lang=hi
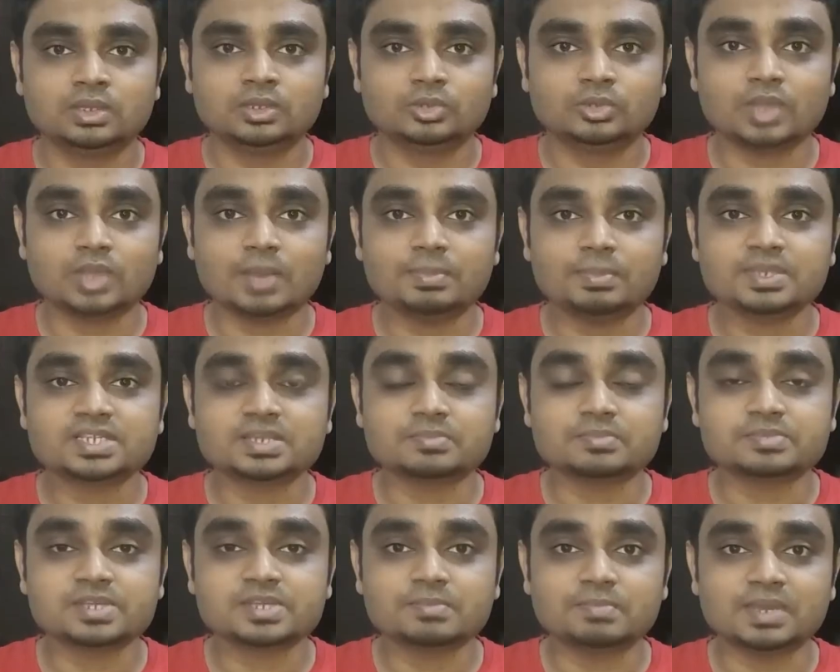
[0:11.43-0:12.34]
यहाँ पे
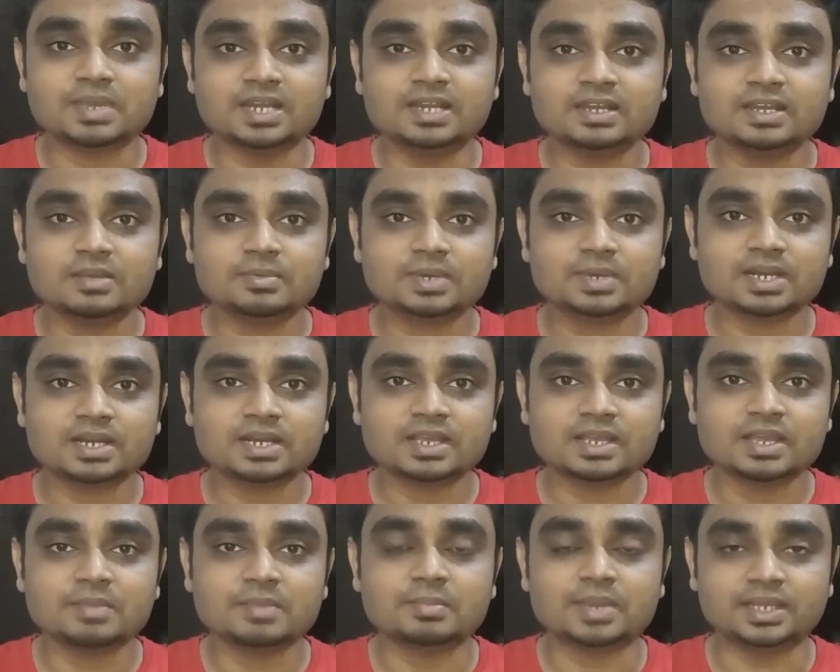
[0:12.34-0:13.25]
सबसे पहली खबर आ रही
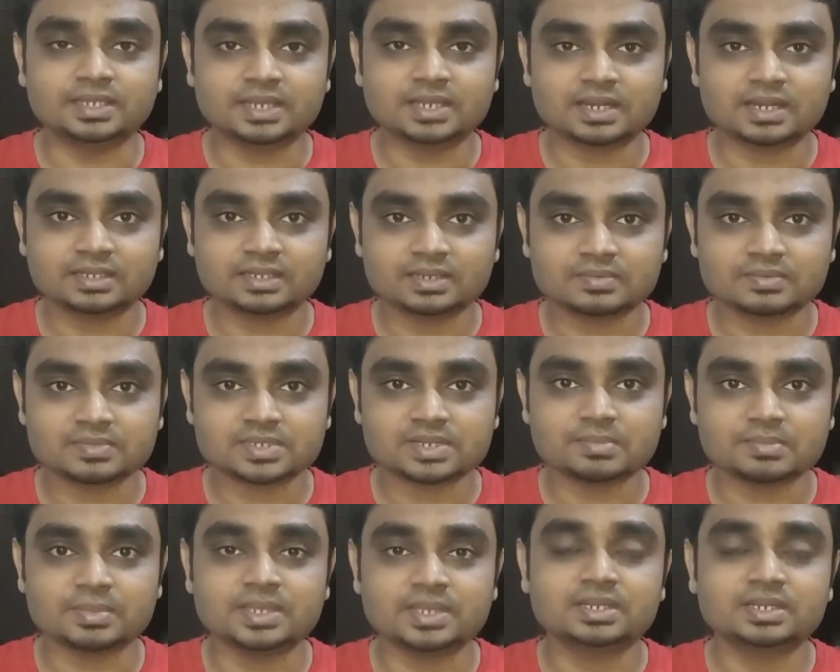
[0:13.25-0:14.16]
है महिंद्रा की तरफ से
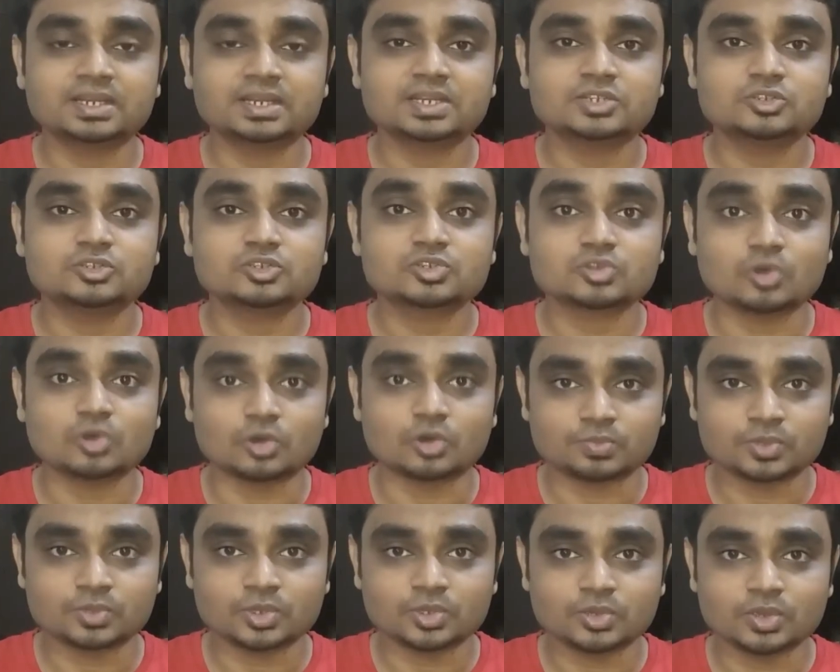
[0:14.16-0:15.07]
महिंद्रा की जो
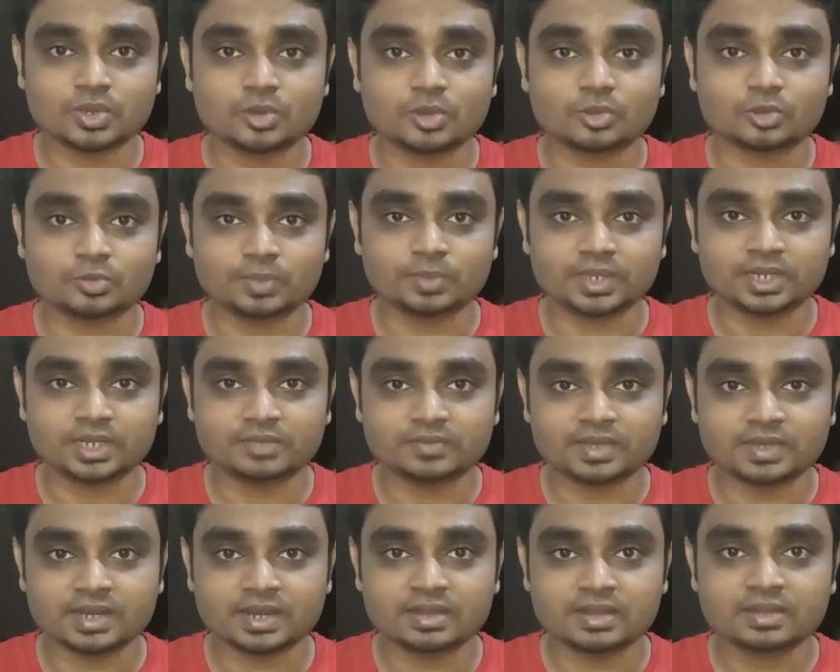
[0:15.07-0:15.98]
स्कॉर्पियो है ऑटोमेटिक
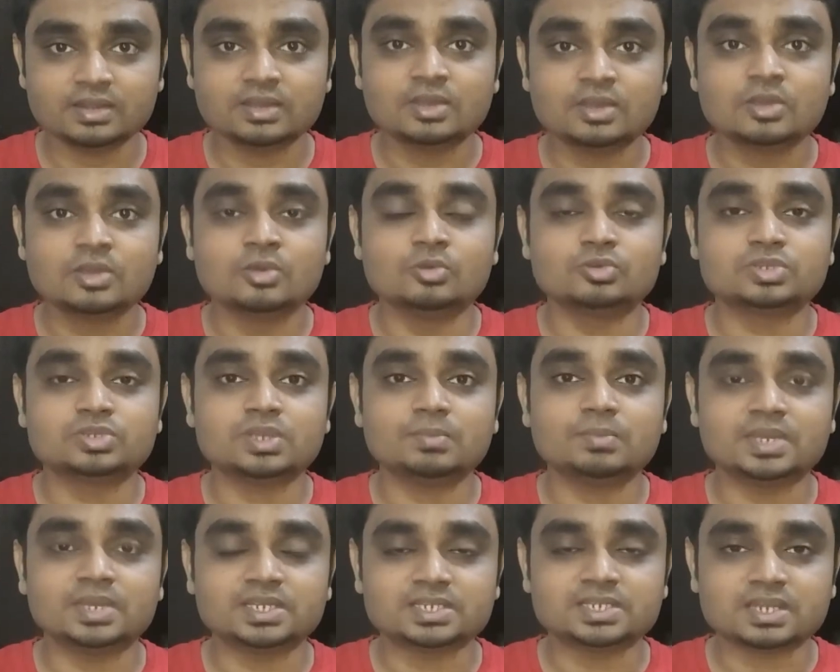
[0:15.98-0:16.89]
वेरिएंट उसे
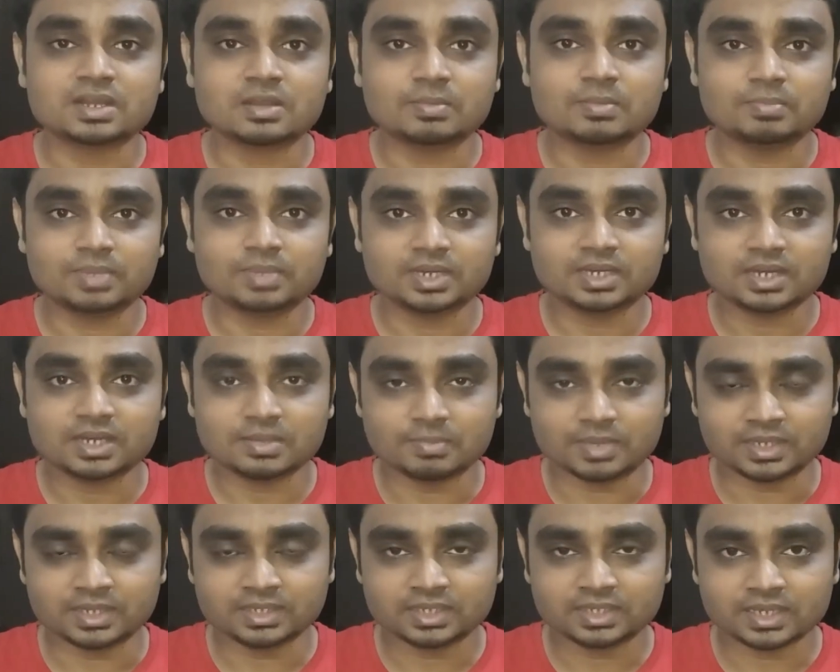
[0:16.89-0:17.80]
बेचना कंपनी ने
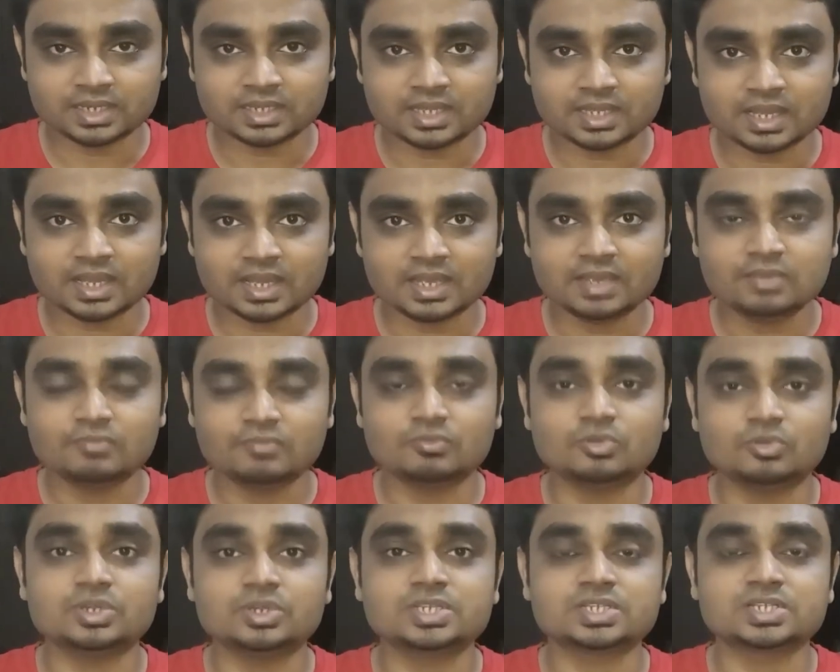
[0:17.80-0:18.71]
बंद कर दिया है वो
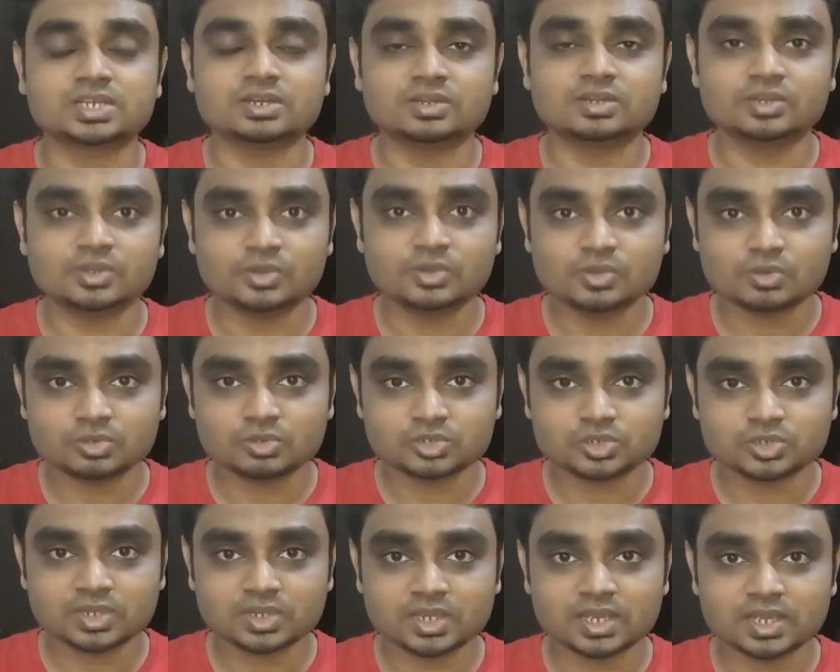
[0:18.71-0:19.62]
डिसकंटिन्यूड हो
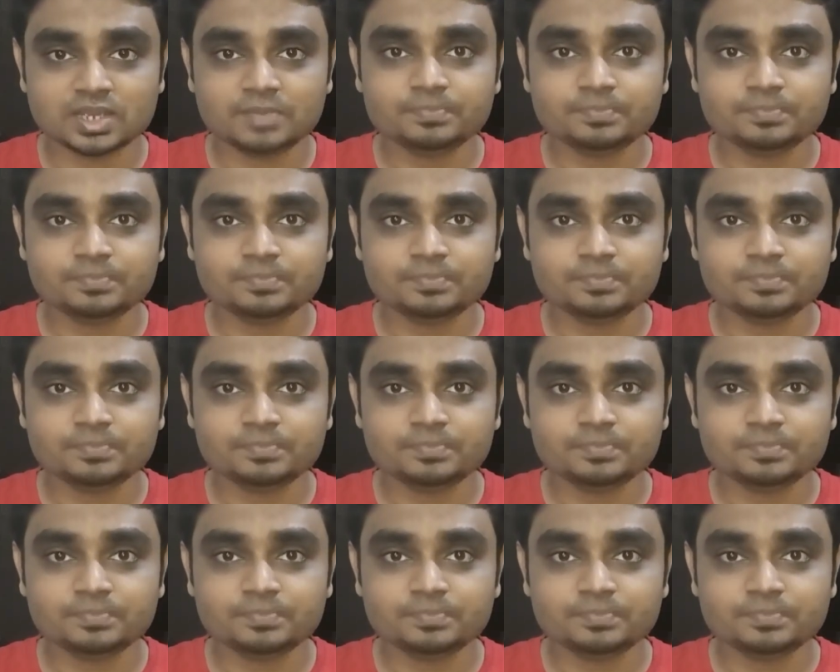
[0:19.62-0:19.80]
चुकी है